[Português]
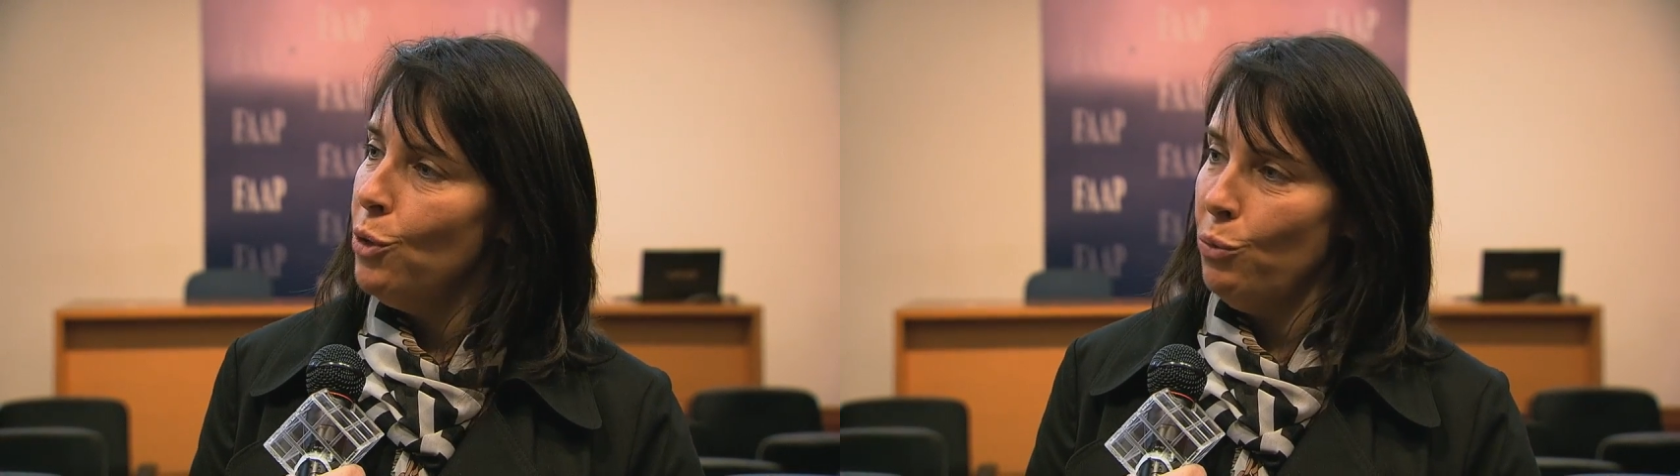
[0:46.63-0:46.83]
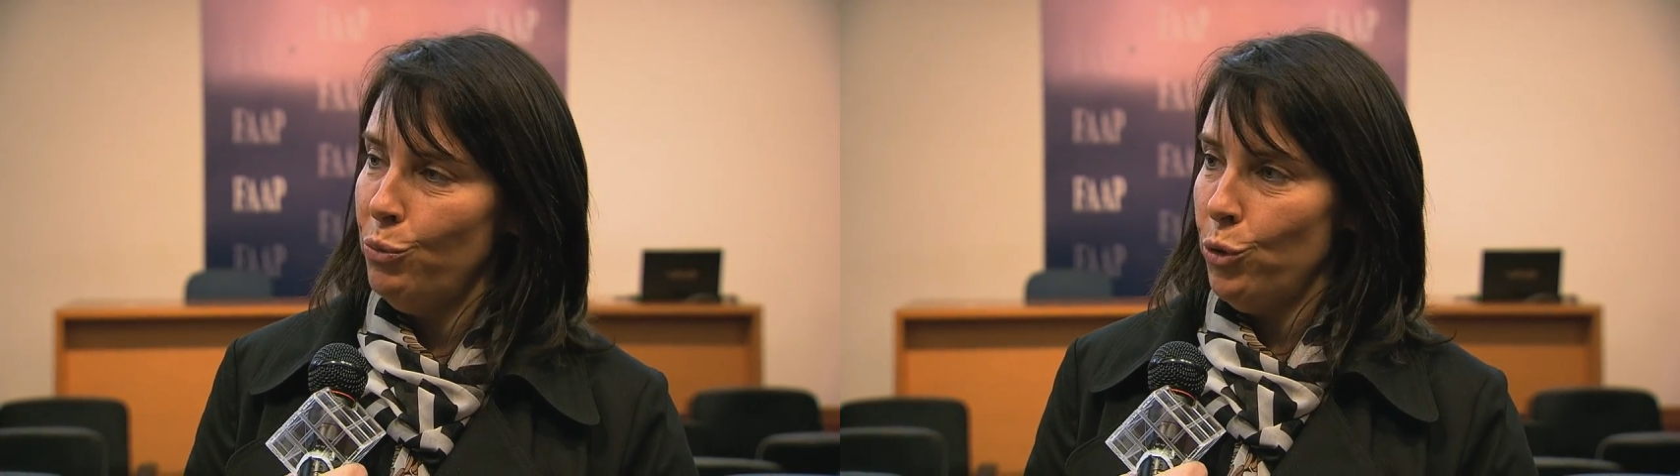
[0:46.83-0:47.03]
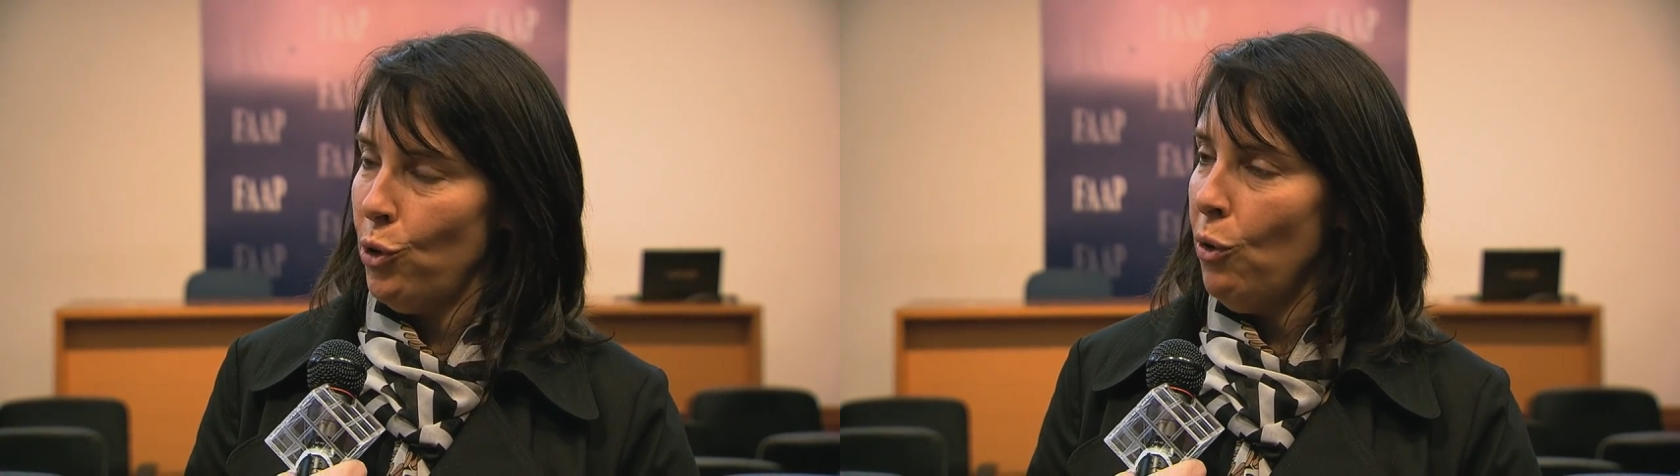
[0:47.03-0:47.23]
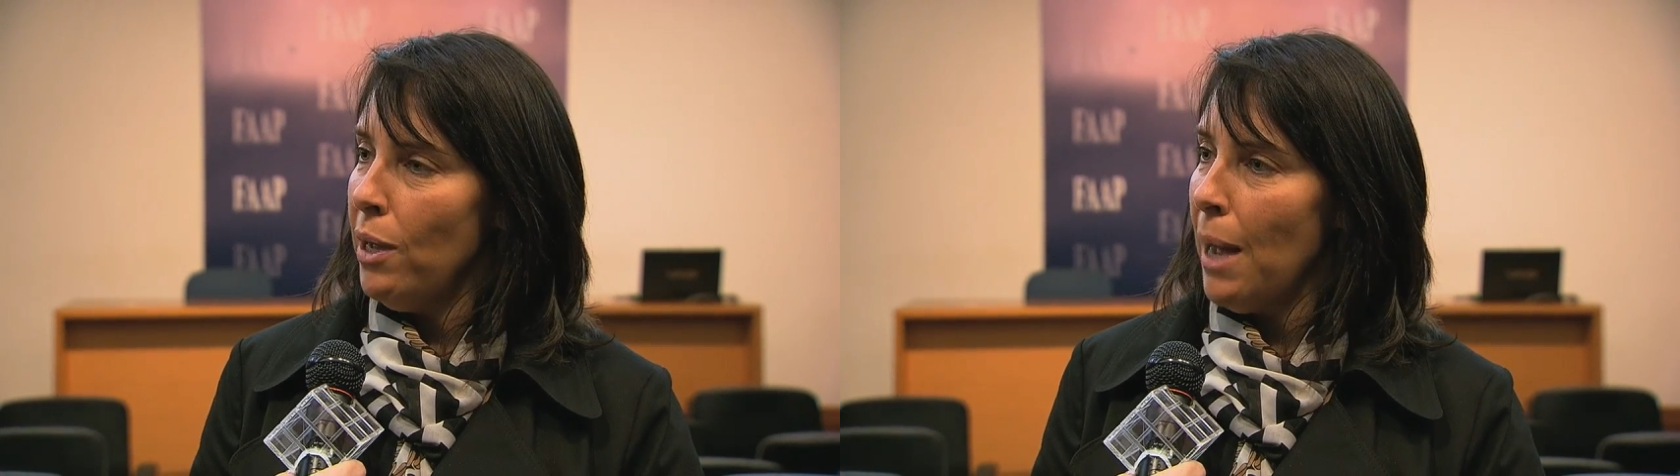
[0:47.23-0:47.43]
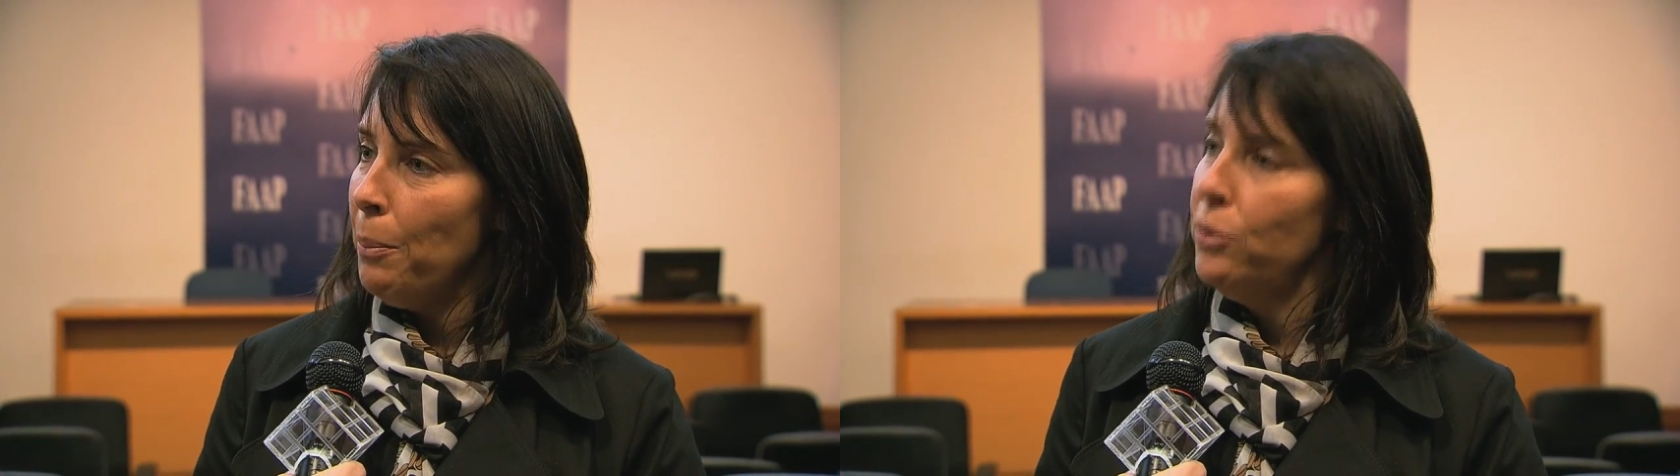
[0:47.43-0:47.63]
é um total
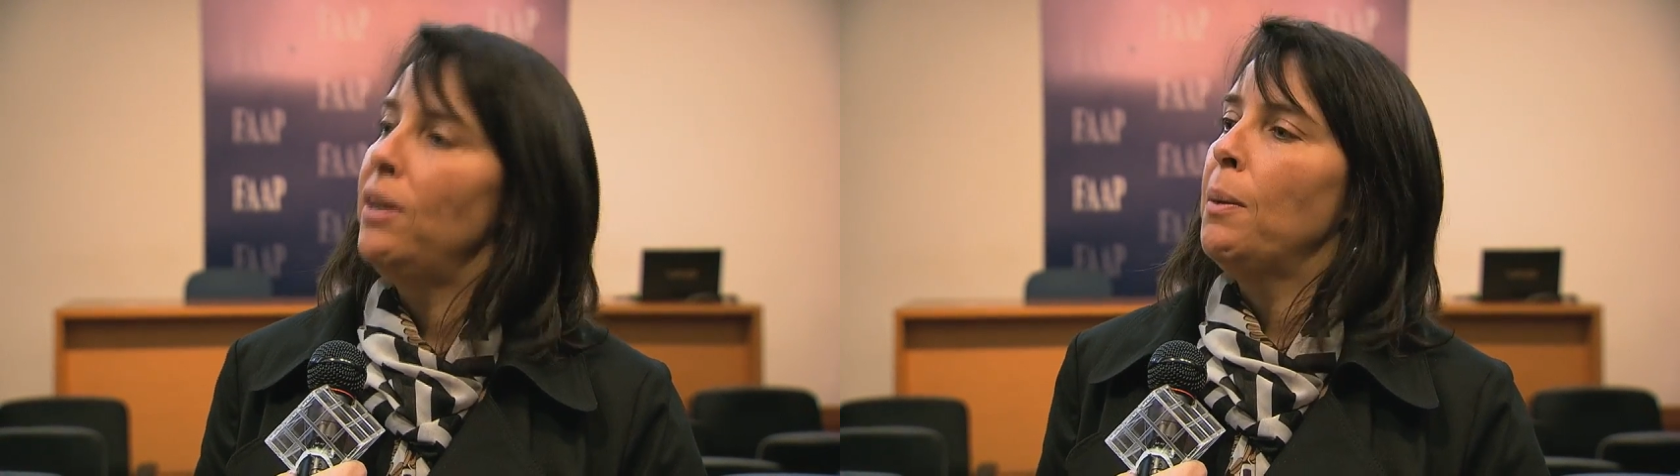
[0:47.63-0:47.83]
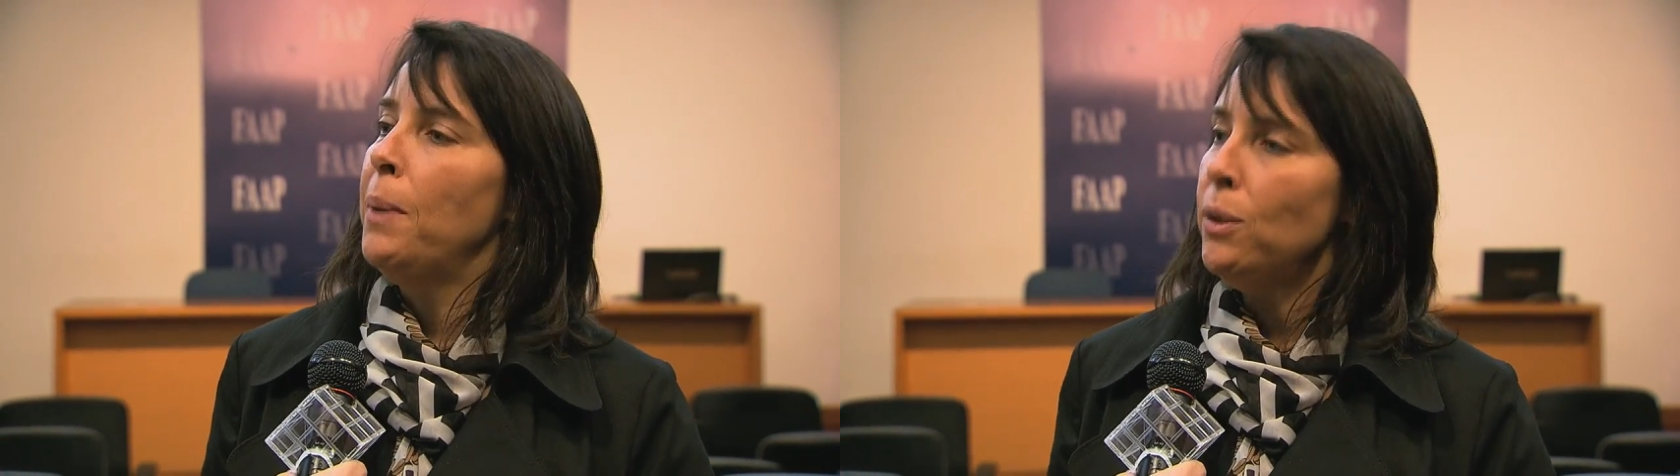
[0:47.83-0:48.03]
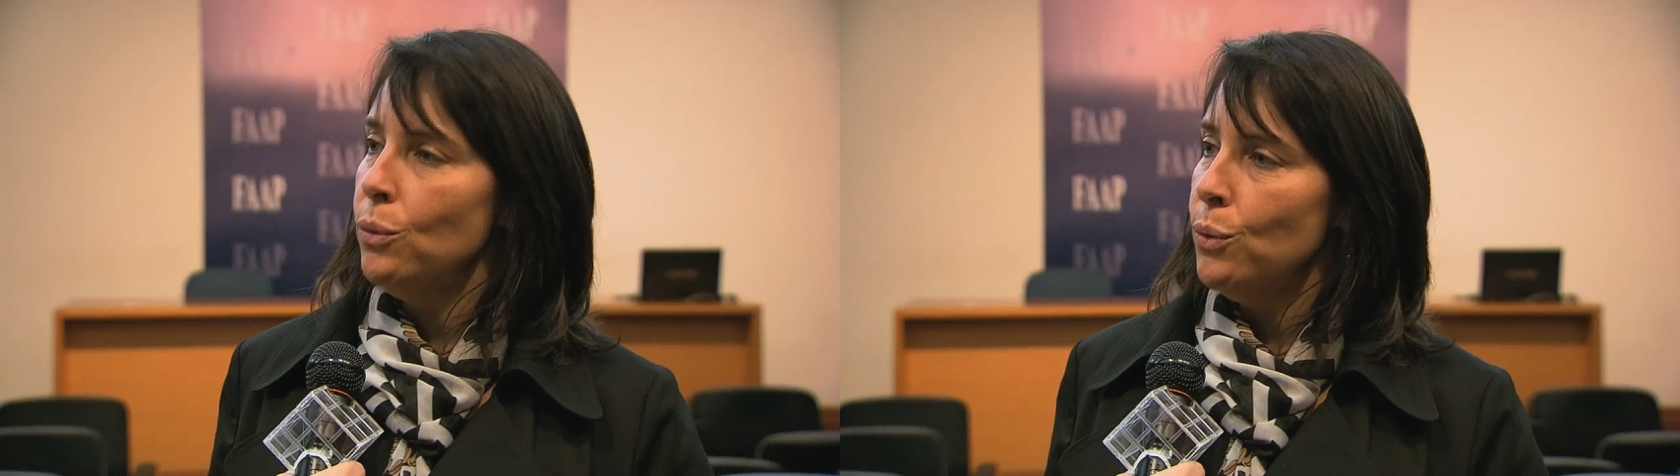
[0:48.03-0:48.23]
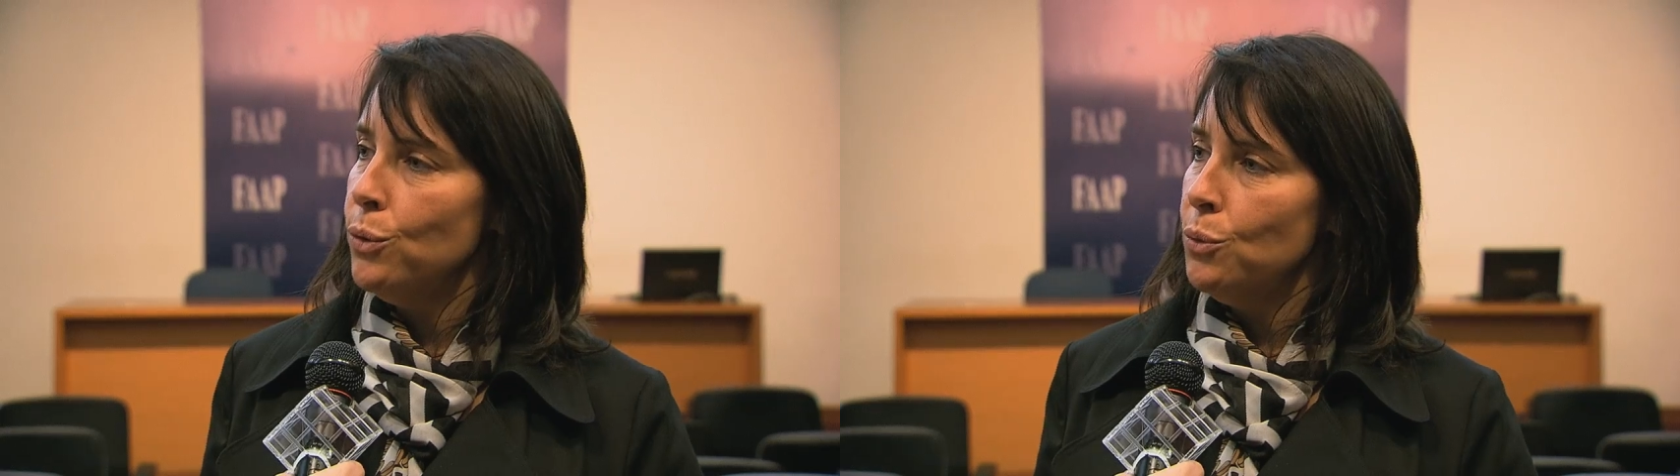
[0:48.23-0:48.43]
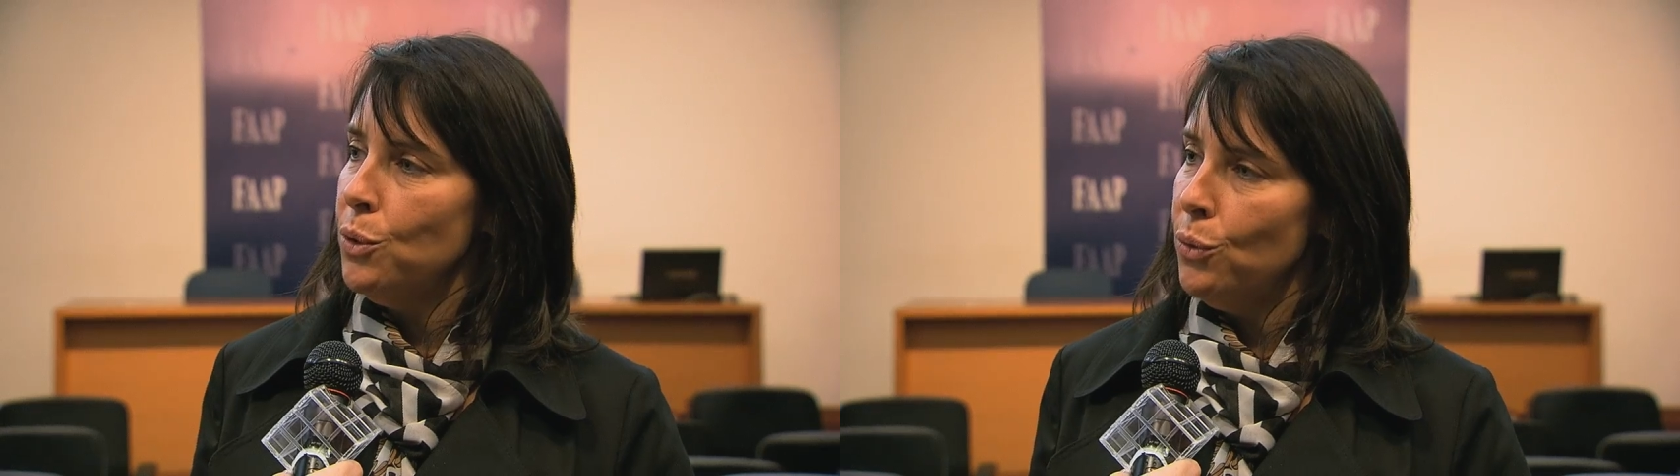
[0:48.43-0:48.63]
apoderamento do
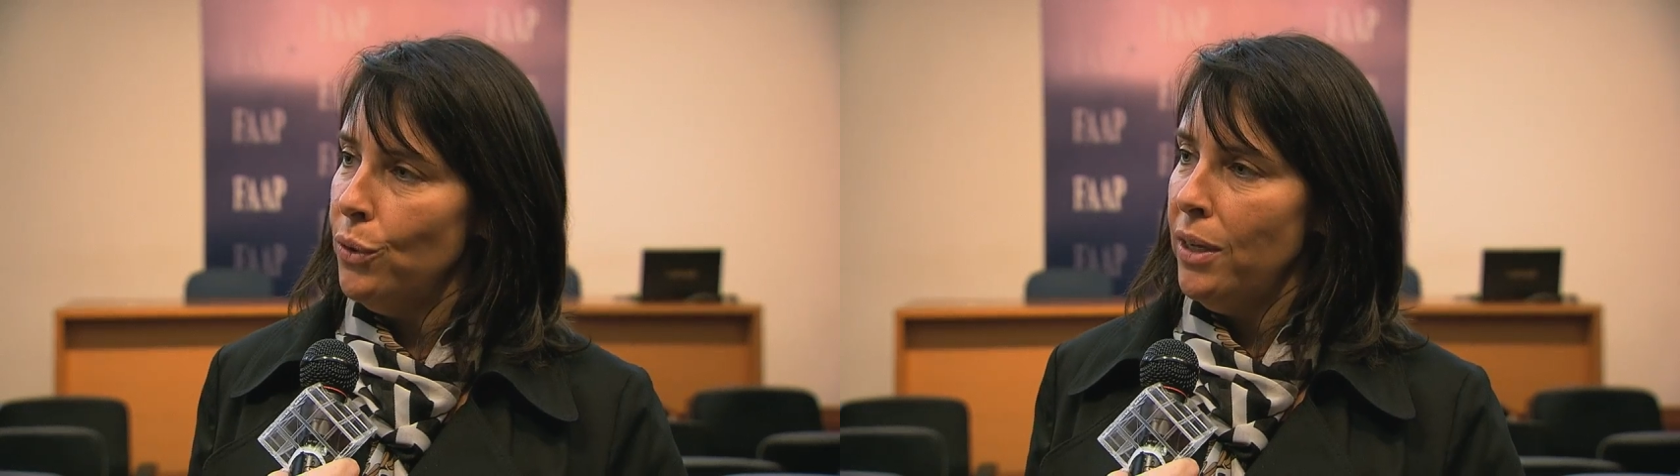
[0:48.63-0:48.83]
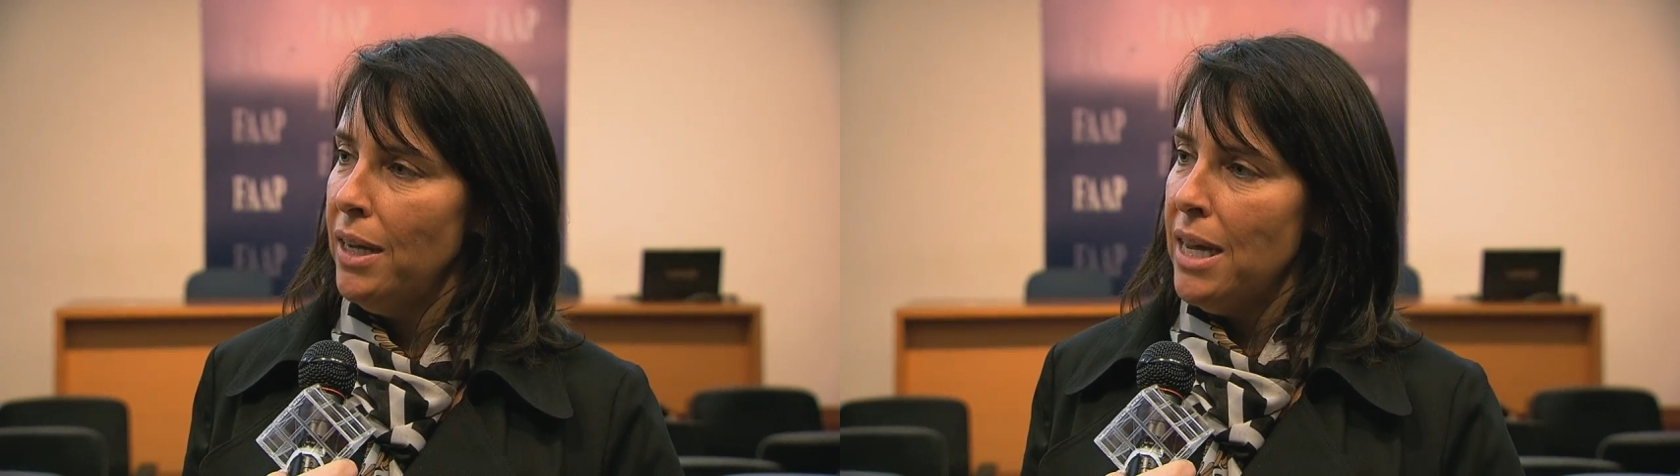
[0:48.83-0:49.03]
consumidor